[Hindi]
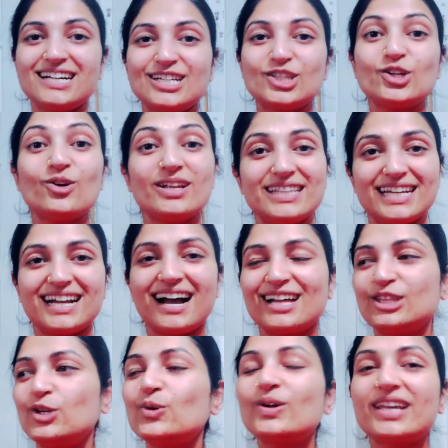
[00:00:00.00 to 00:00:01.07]
करती हूँ
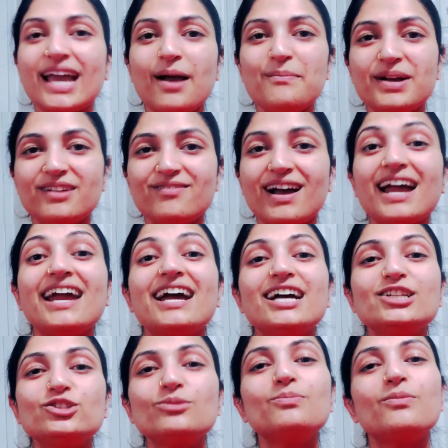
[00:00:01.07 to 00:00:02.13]
दिखाती हूँ क्या मंगवाया
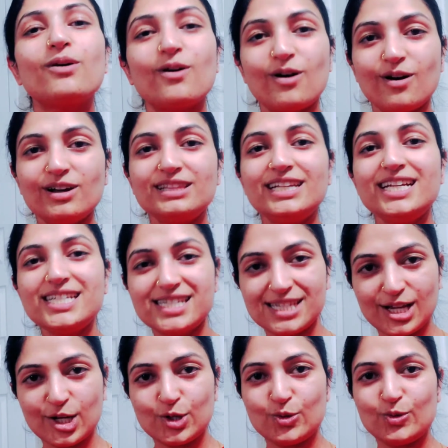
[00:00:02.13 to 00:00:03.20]
है जो बहुत ही
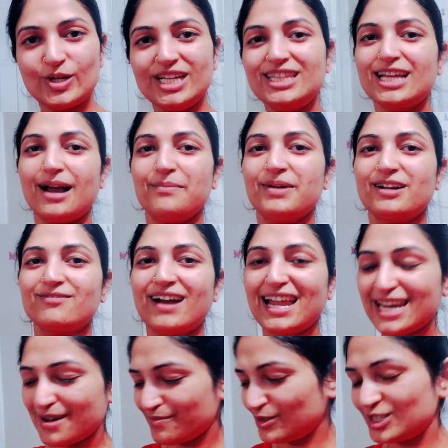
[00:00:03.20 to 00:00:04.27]
जरूरी था
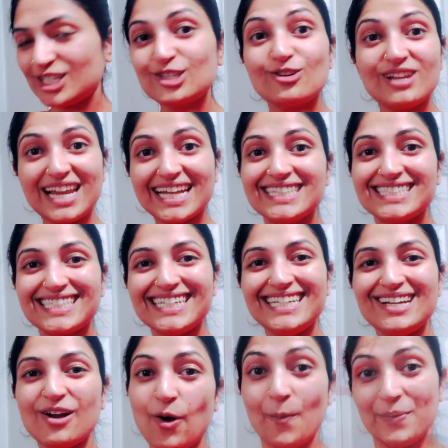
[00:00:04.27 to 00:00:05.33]
मंगवाना मुझे तो लेट्स सी
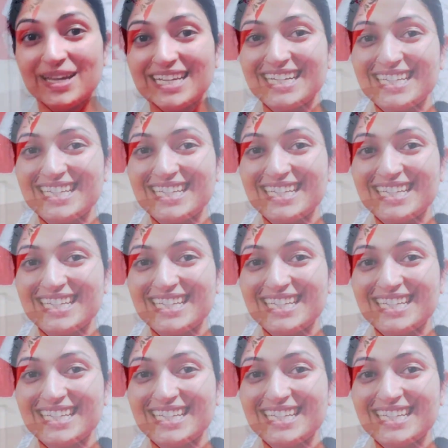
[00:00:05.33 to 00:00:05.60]
ओपन